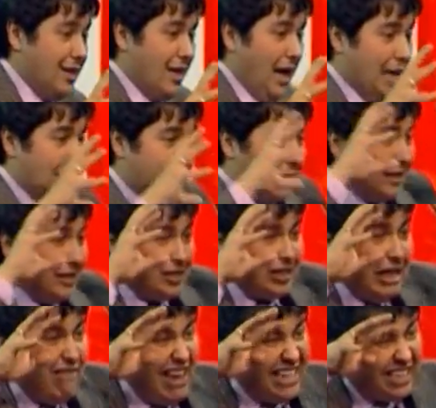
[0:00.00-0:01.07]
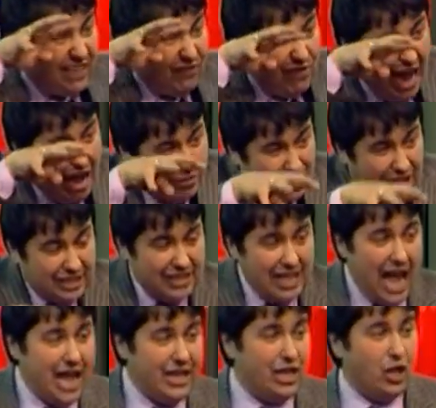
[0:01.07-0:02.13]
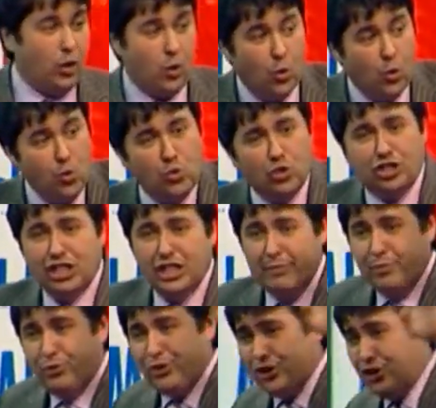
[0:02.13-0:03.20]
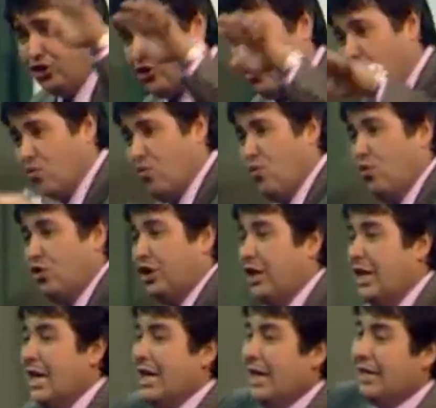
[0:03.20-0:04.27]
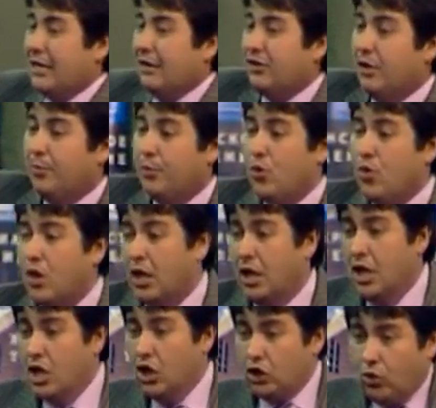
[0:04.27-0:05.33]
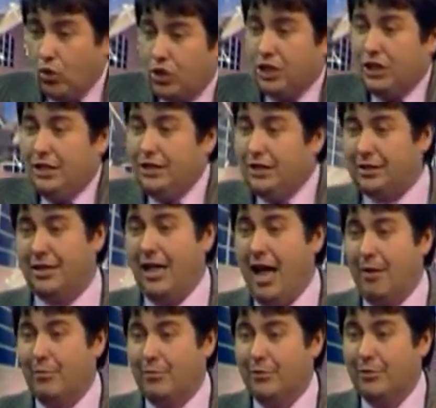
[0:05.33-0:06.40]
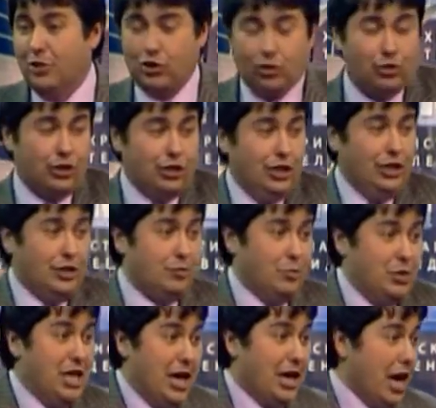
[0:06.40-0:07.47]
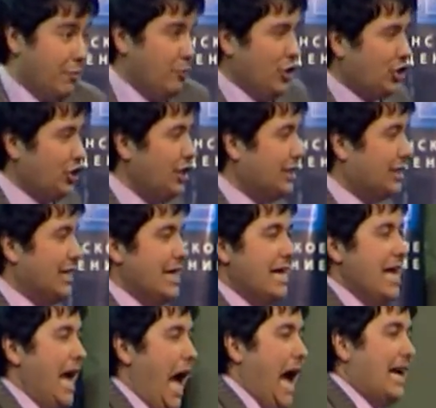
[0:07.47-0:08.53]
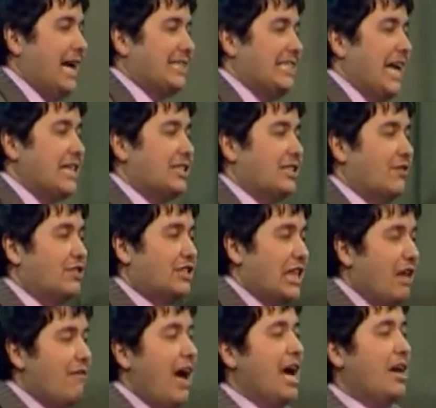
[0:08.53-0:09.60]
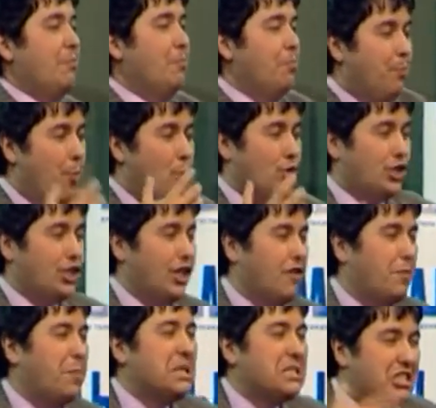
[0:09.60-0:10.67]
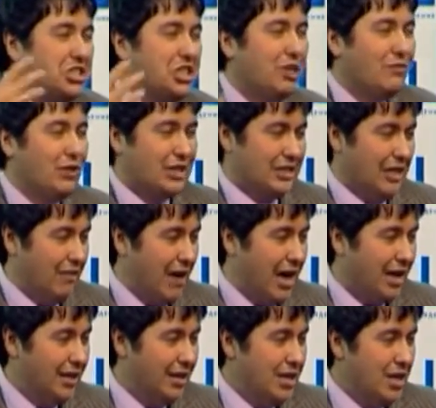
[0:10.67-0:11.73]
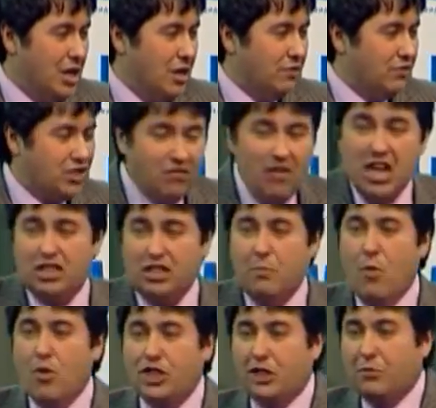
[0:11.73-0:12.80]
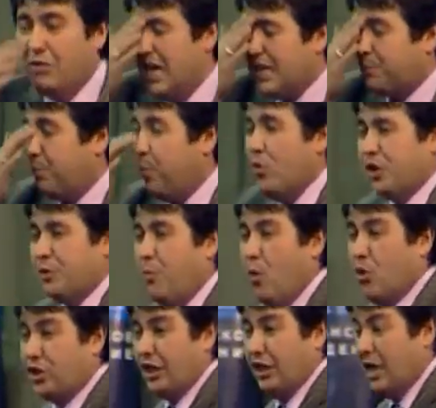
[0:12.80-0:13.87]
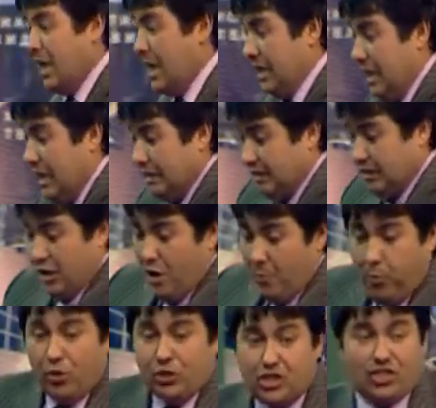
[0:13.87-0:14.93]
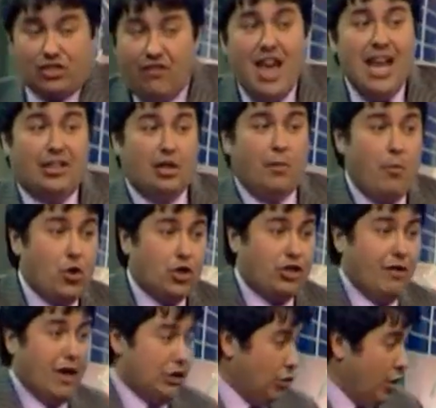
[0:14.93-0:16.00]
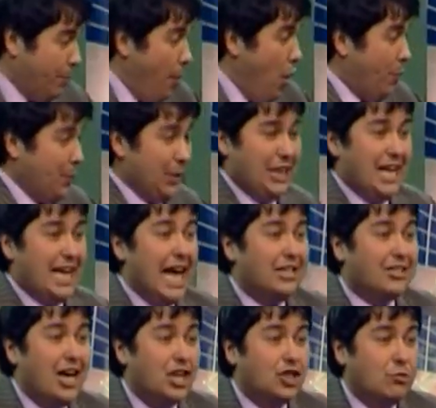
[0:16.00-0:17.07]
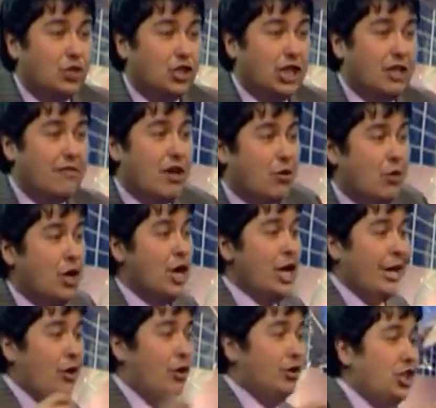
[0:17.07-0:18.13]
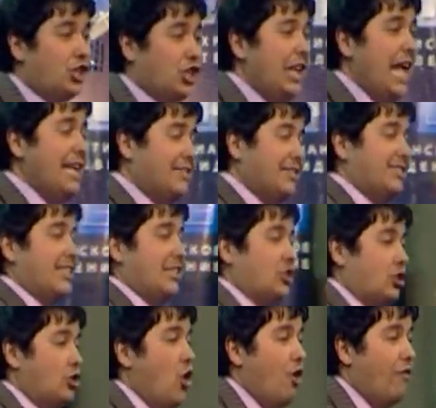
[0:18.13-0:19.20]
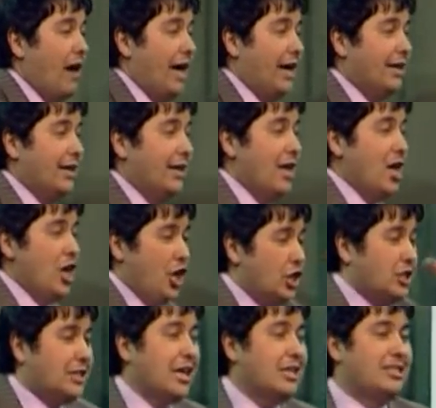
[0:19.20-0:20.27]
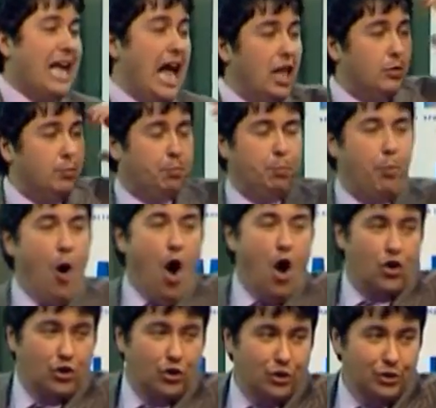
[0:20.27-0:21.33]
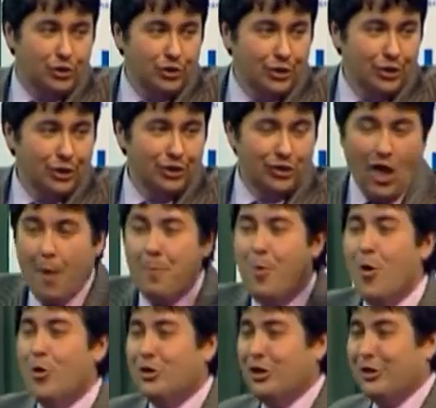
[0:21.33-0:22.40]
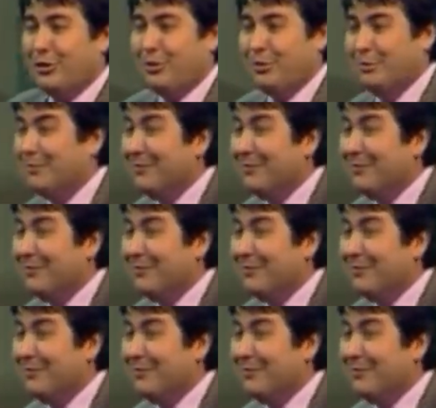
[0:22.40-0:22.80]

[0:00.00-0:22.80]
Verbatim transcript: А эти слова отравляют сознание. Хуже, и будет еще хуже, и совсем плохо. Что же делать нам? Что же делать мне, как мне жить? Оказаться в словах Божьих, в позитивных словах свете Божьем, есть путь Божий, есть путь света Божьего, который Бог предлагает каждому человеку. И он начинается со слова. И сказал Бог, да будет...